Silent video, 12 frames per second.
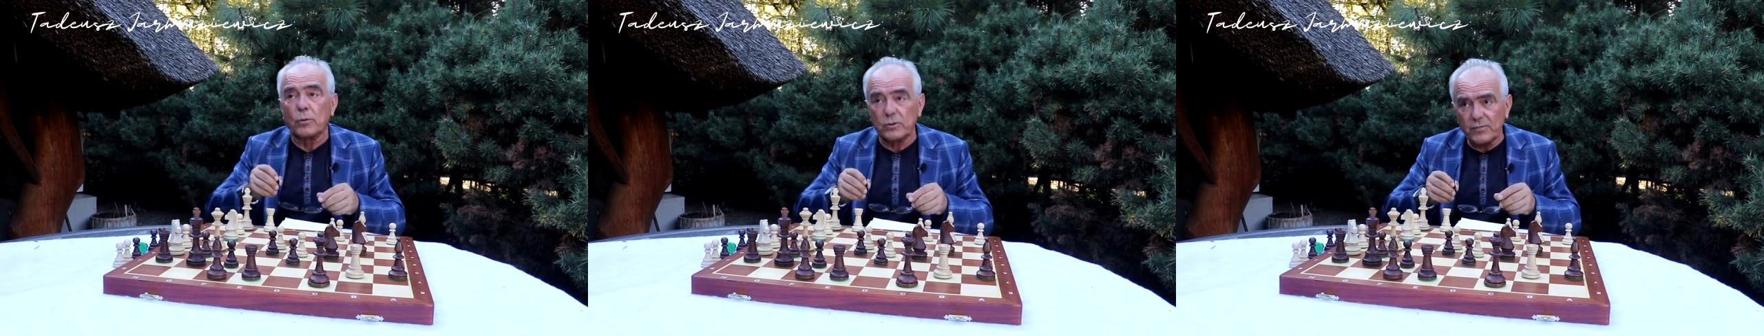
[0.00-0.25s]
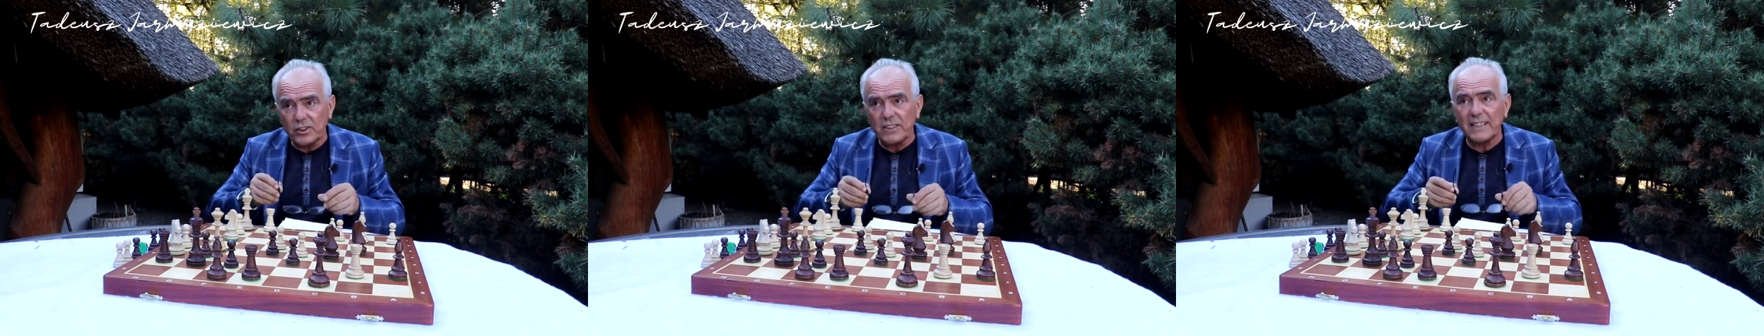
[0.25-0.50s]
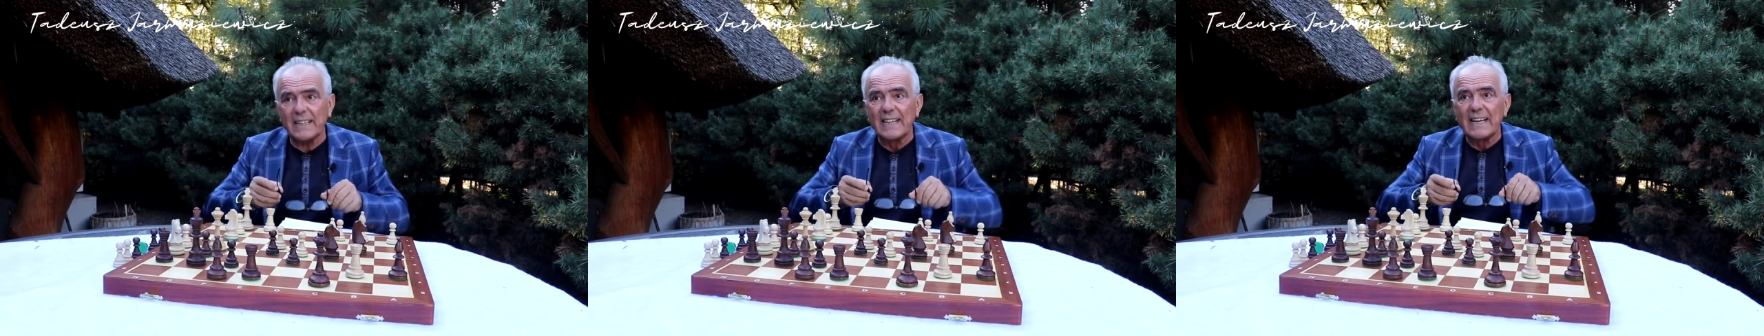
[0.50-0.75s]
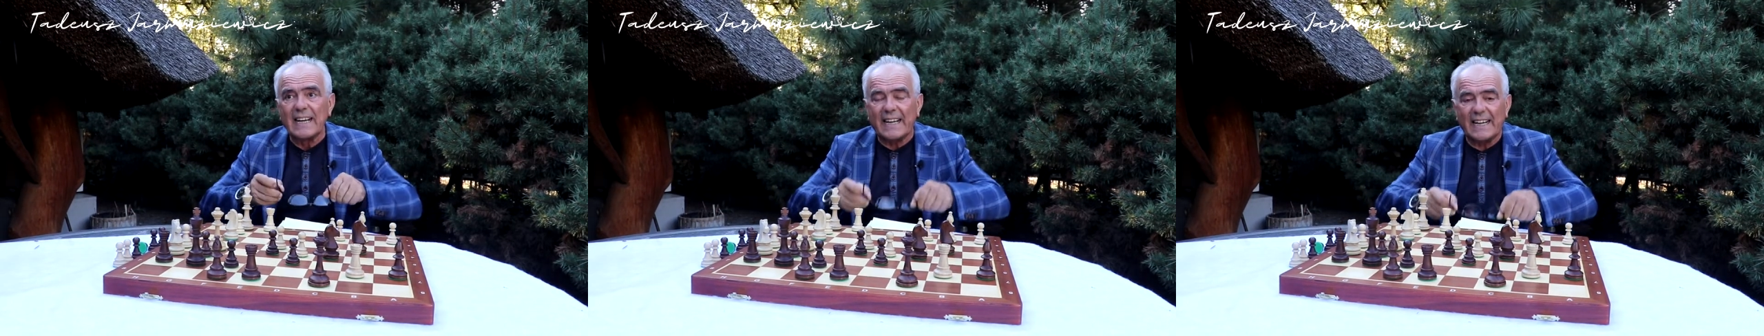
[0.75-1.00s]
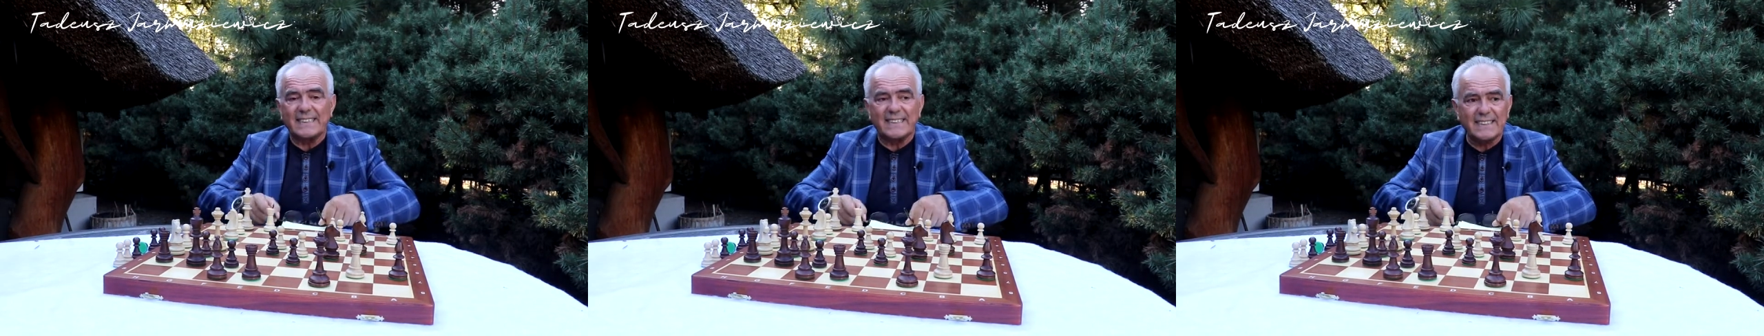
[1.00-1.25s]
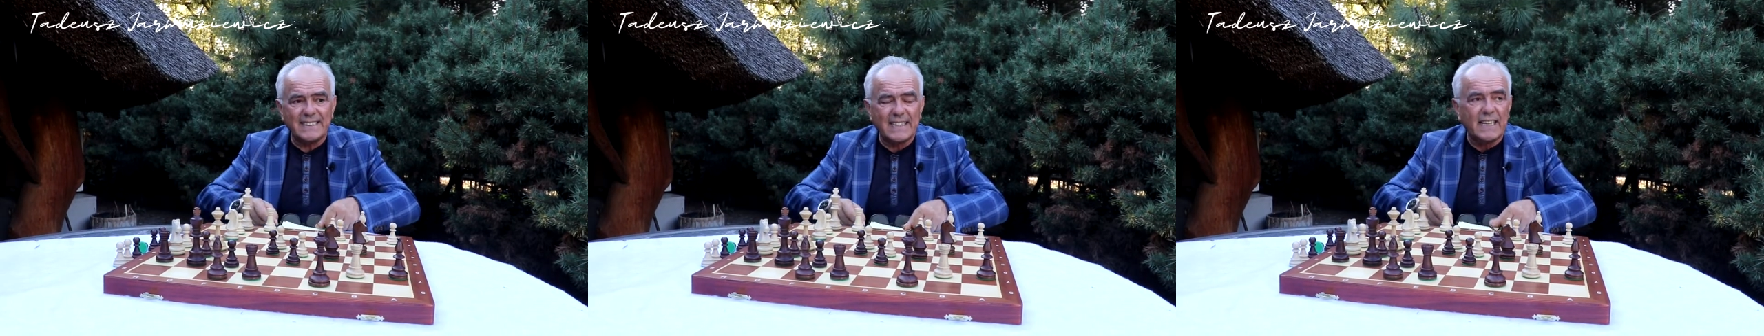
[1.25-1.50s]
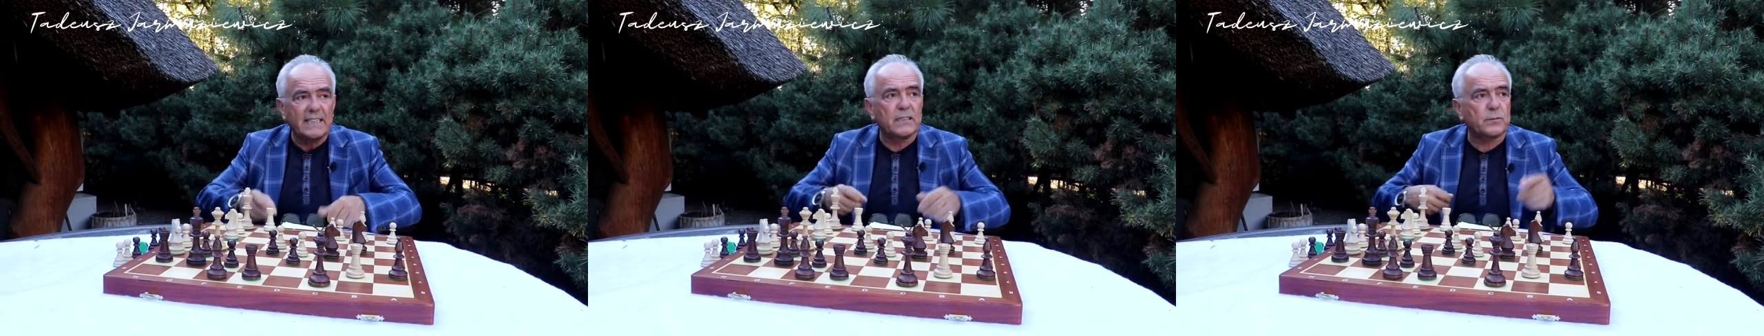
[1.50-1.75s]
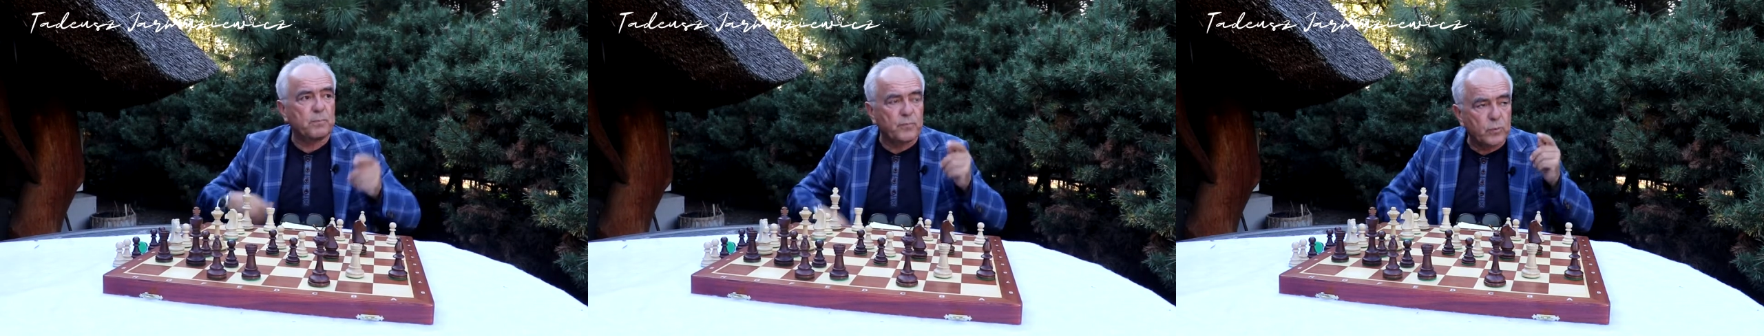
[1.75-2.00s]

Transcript: Oczywiście kryzys jest